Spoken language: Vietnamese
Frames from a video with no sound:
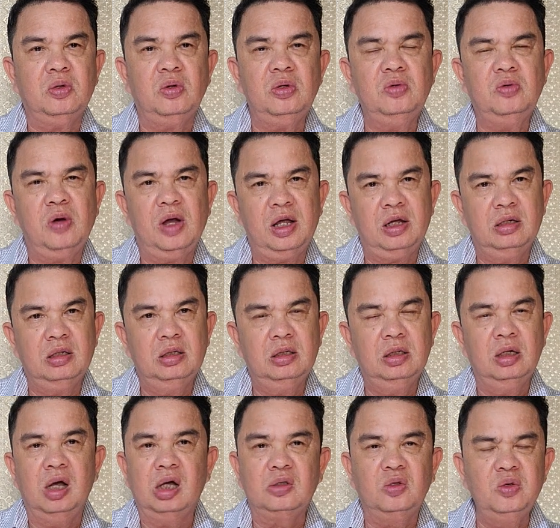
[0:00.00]
trôi qua
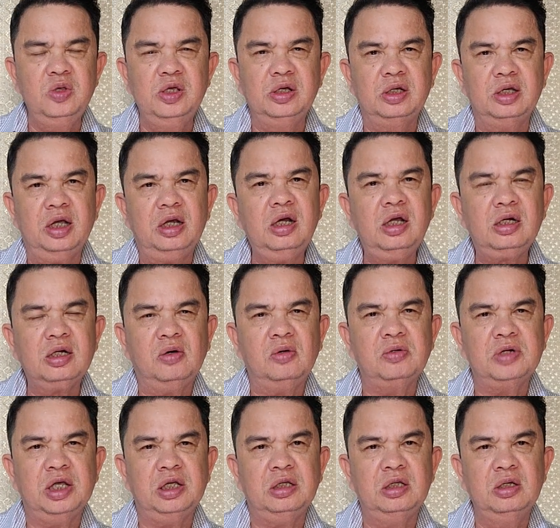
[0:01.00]
à, tuy nhiên cái lắc
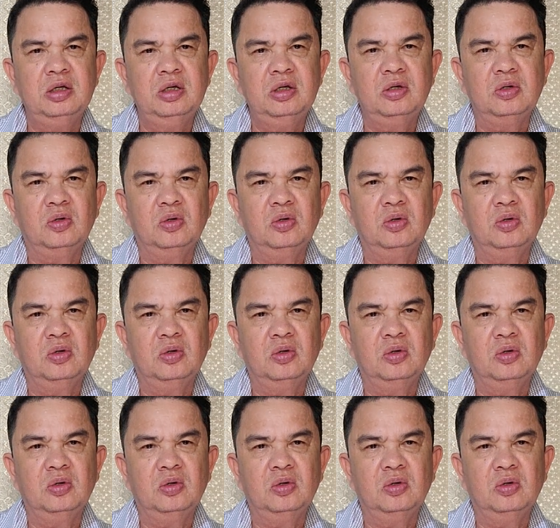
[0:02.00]
đầu này